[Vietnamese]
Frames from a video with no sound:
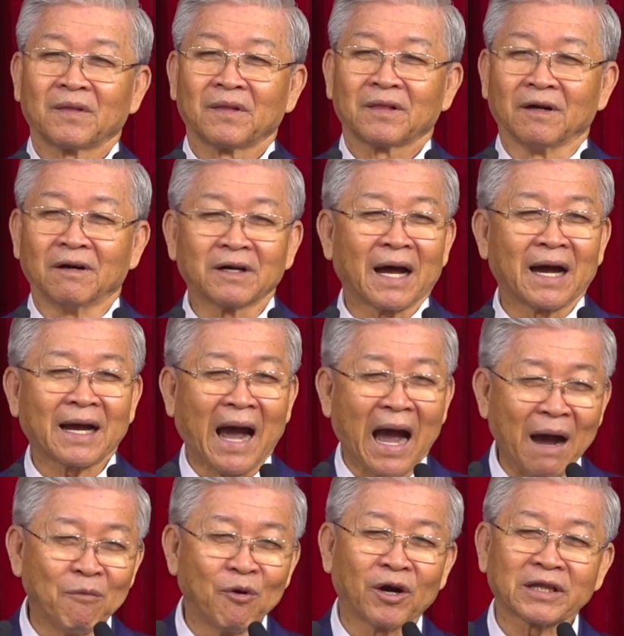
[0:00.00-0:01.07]
tưởng rằng
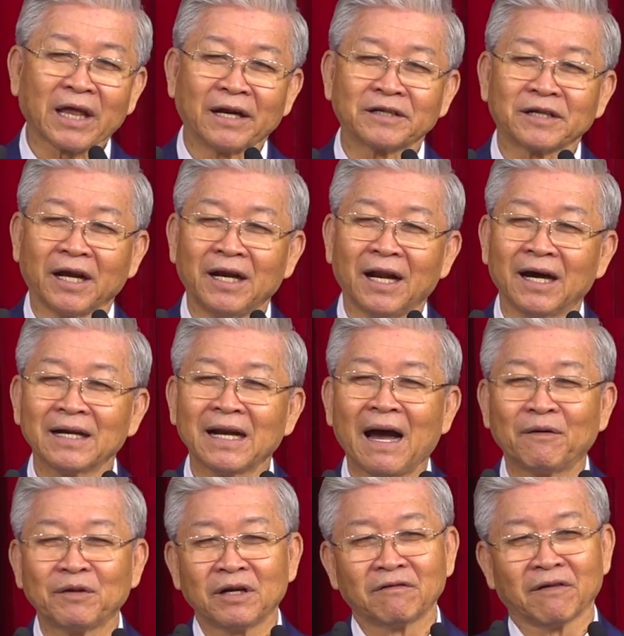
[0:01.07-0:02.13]
cả một cái thành trì lớn
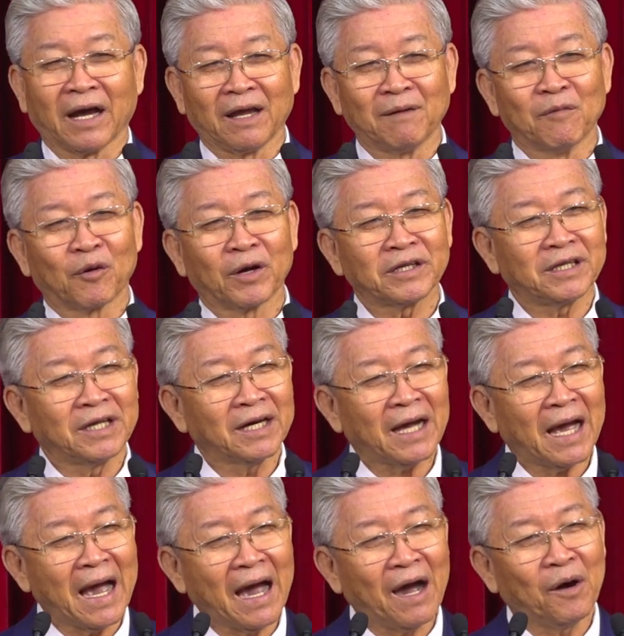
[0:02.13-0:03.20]
lao như vậy một cái chiếc
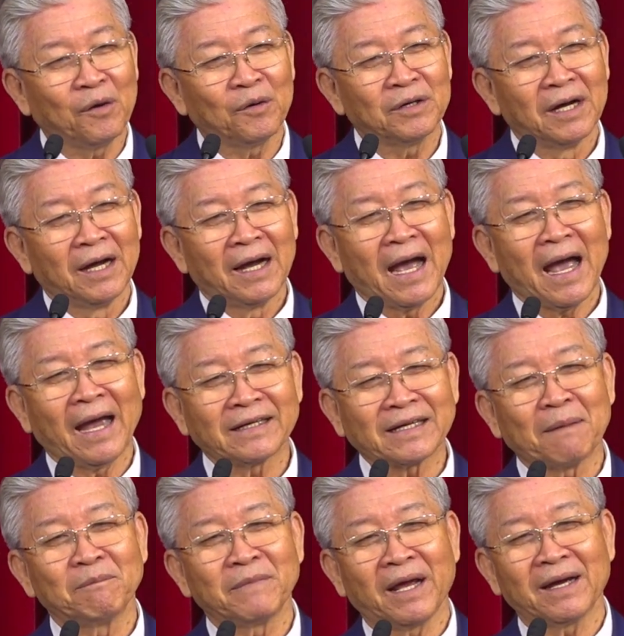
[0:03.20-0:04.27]
áo
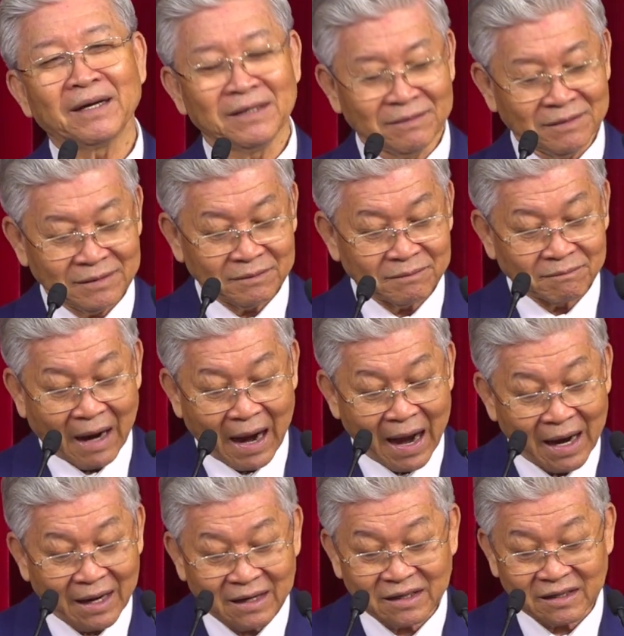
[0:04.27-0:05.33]
200 nén
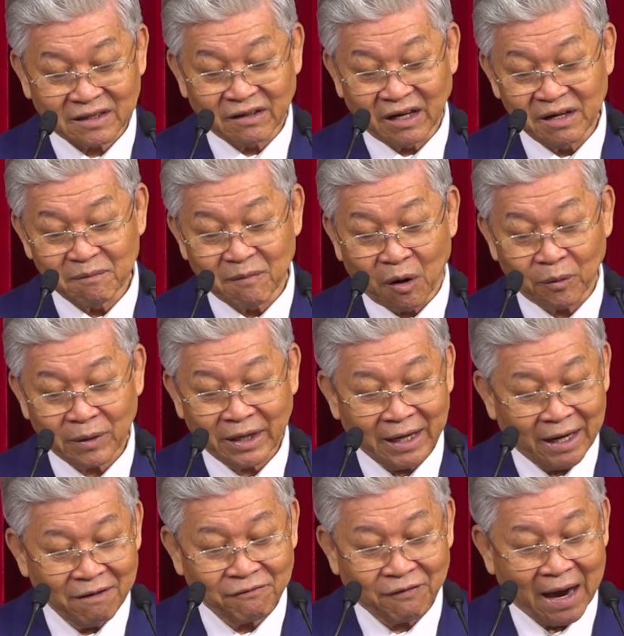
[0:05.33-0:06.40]
bạc rơi một cái
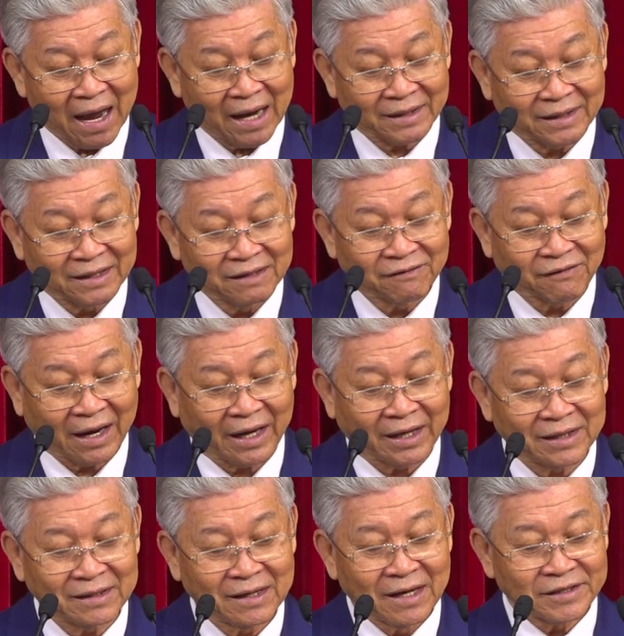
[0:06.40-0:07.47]
nén vàng như
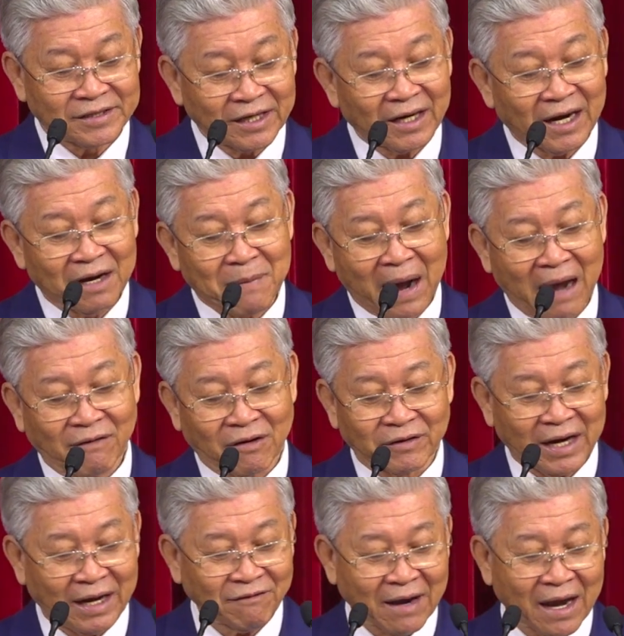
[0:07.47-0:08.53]
vậy siết lơ bạc và
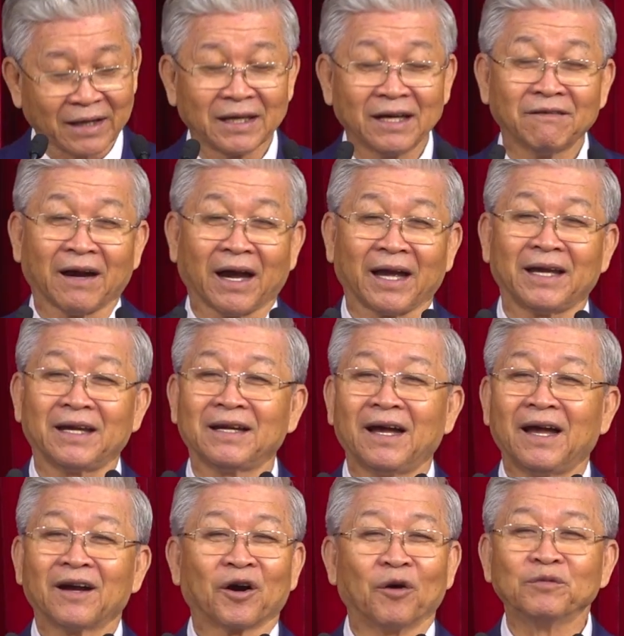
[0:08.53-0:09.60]
nén vàng như vậy
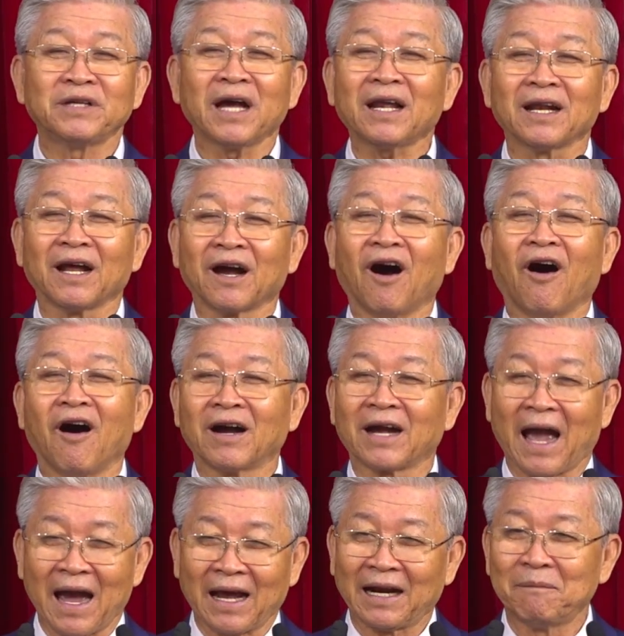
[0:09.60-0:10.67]
cũng chắc là gọn
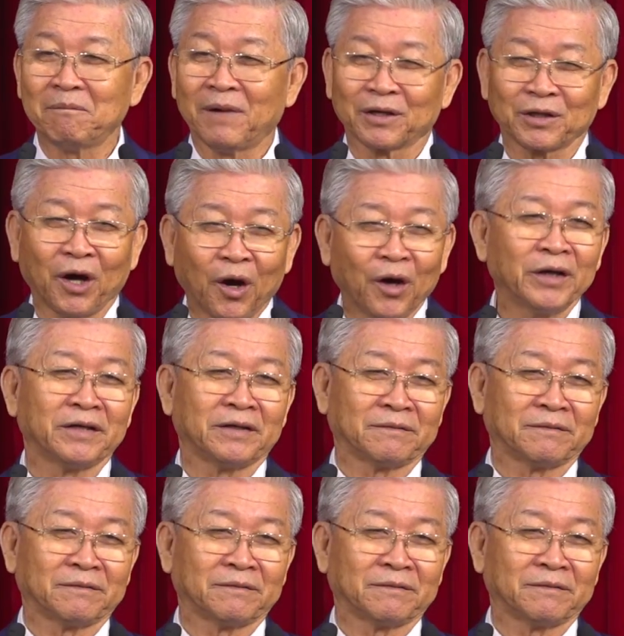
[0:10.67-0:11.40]
gàng lắm mà thôi